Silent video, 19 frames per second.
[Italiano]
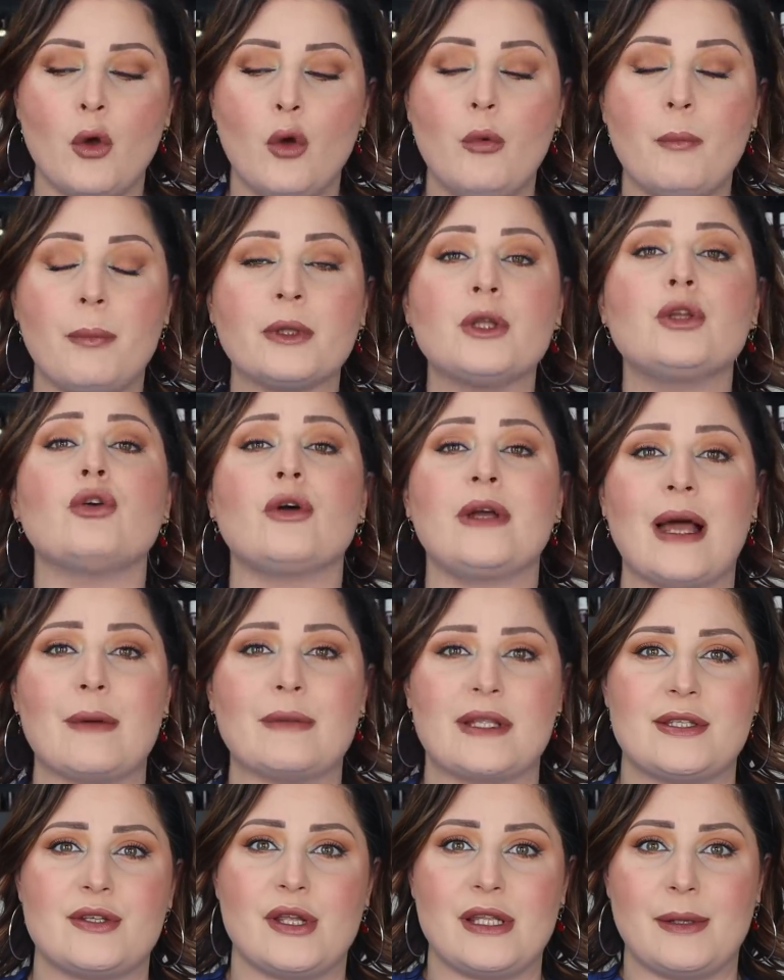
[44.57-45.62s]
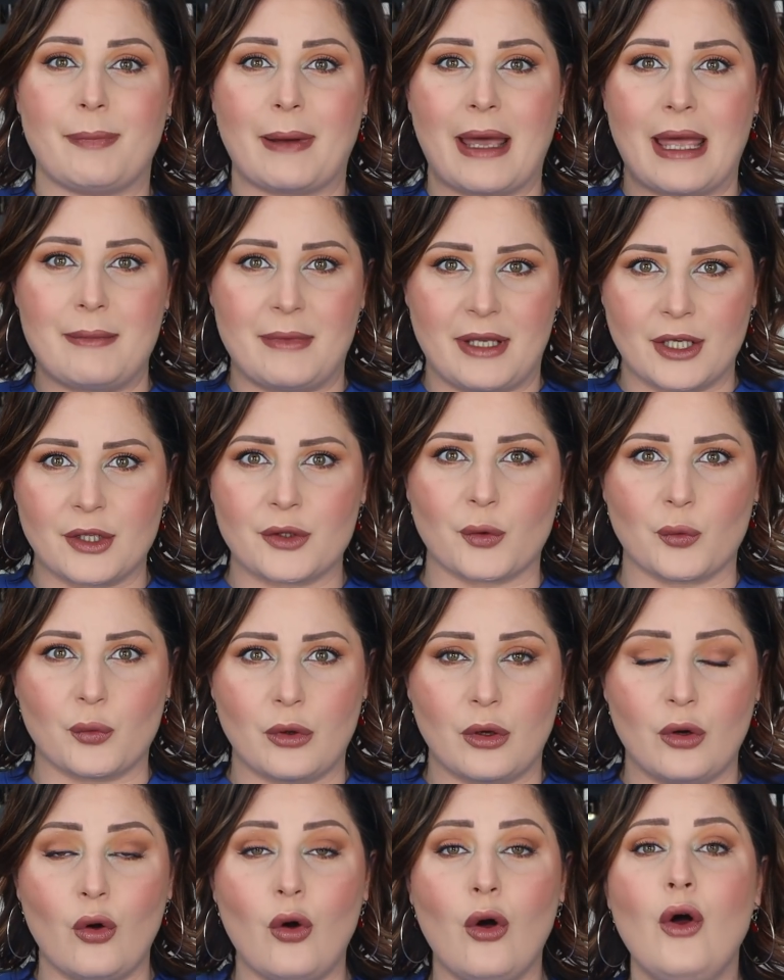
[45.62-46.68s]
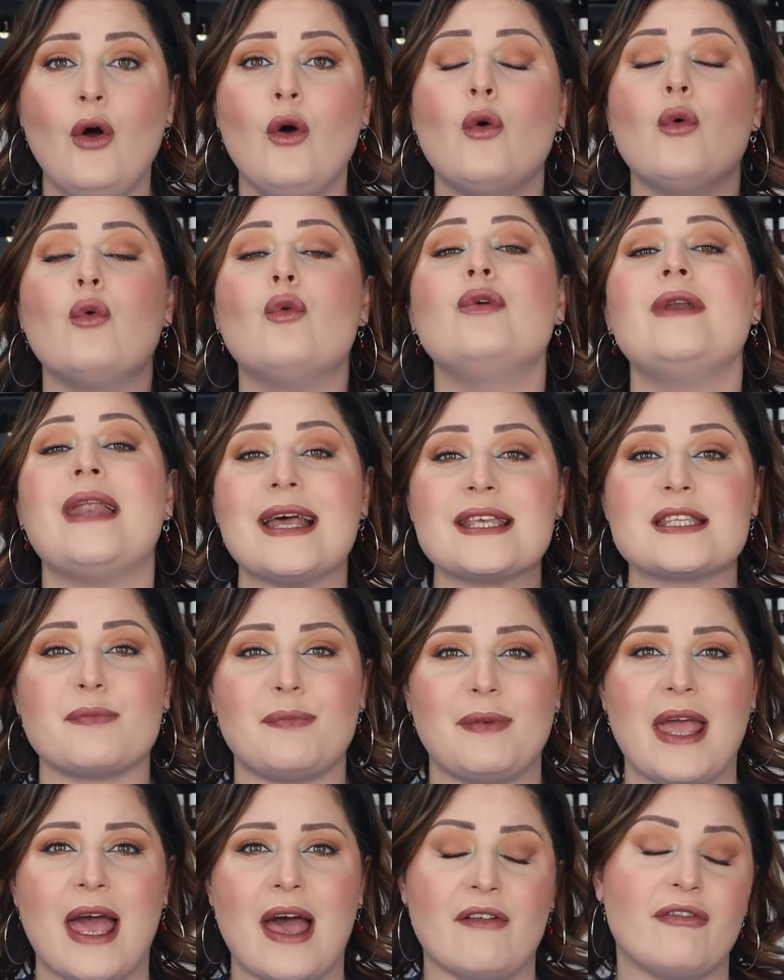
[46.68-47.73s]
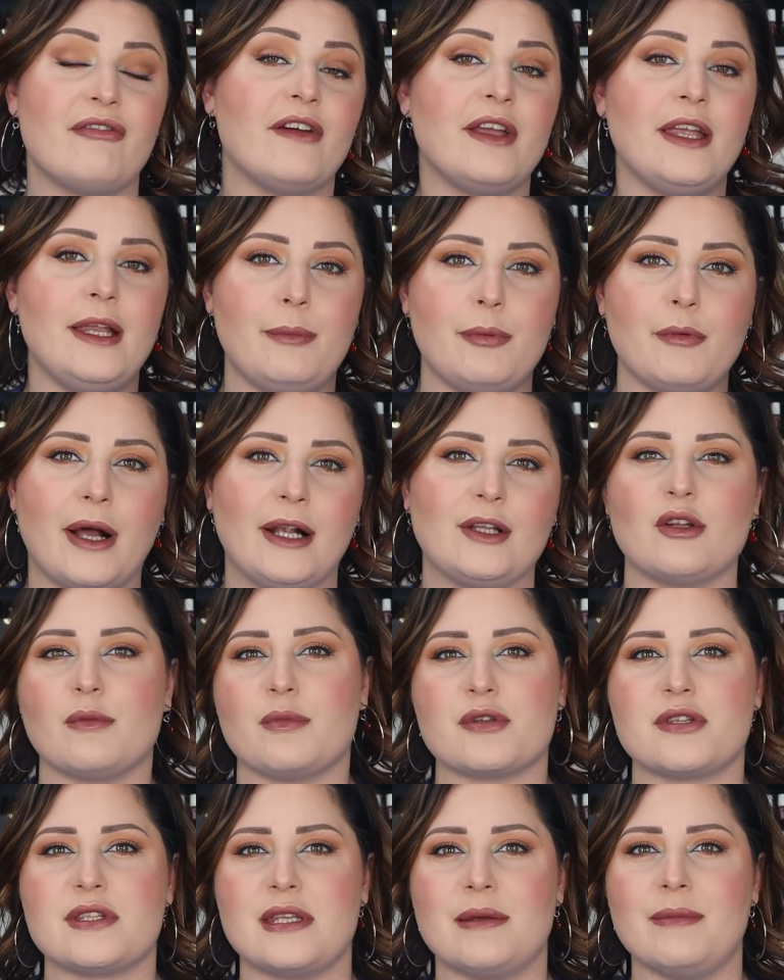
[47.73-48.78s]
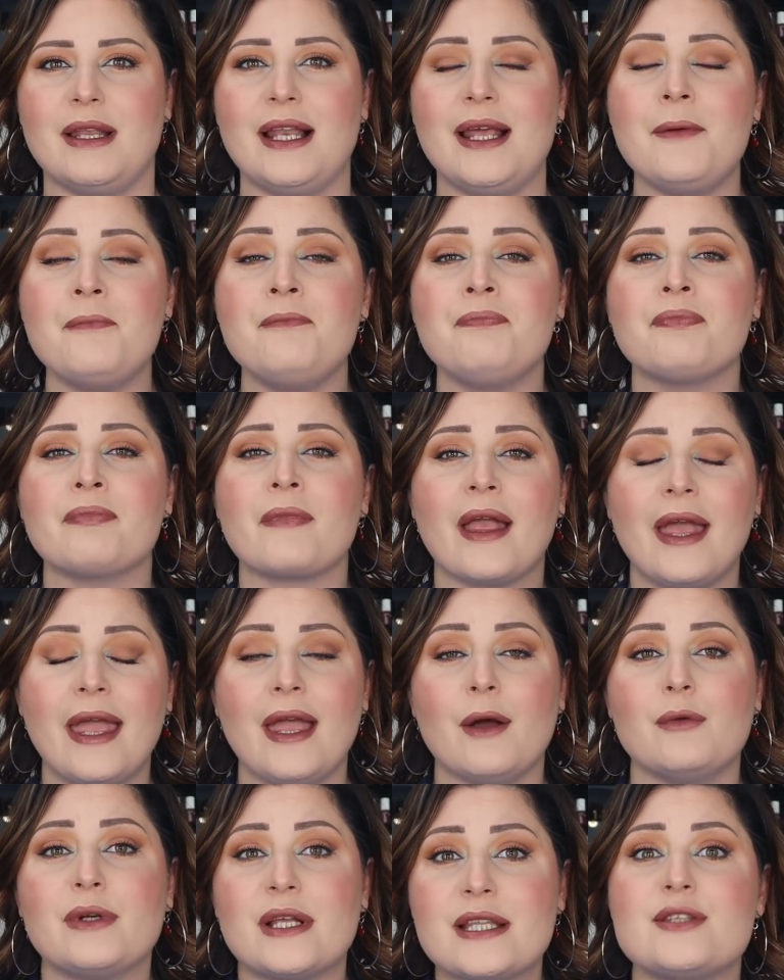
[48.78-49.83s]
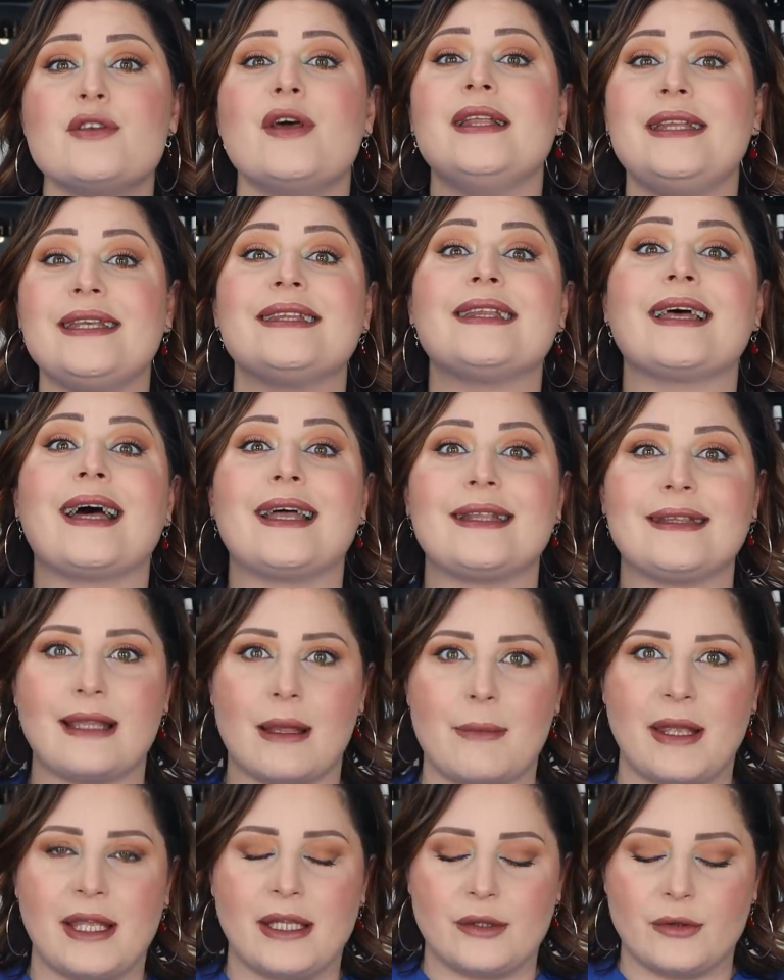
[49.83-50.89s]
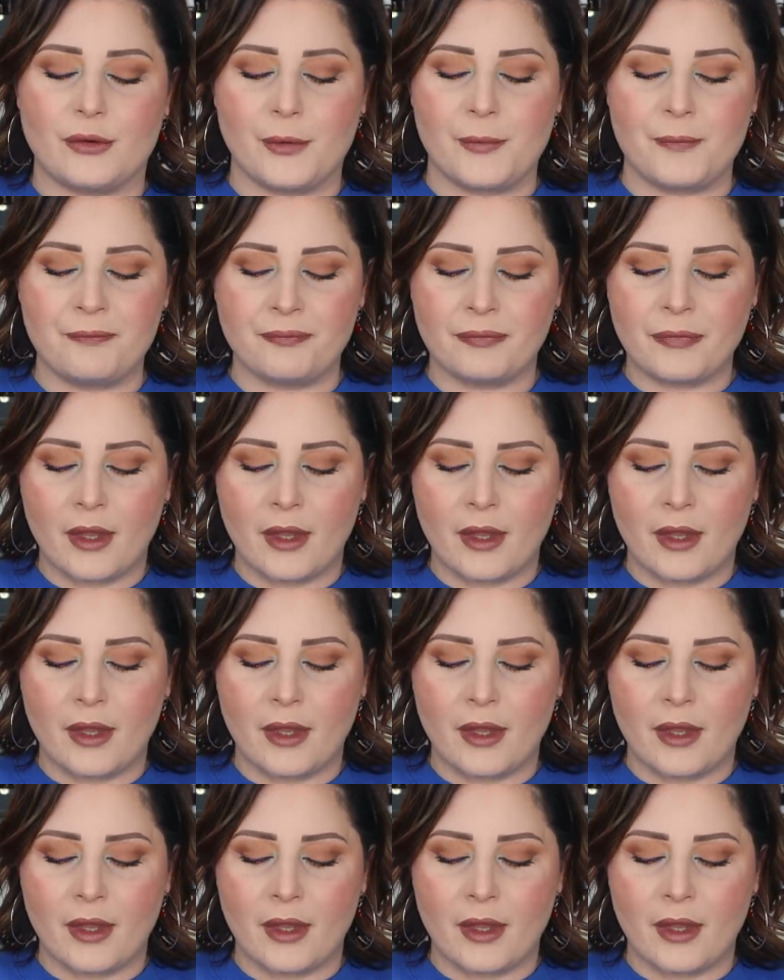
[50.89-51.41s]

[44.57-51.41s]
Un prodotto che ha un'azione di priming e trucco, un SPF il più alto possibile e un'azione di trattamento.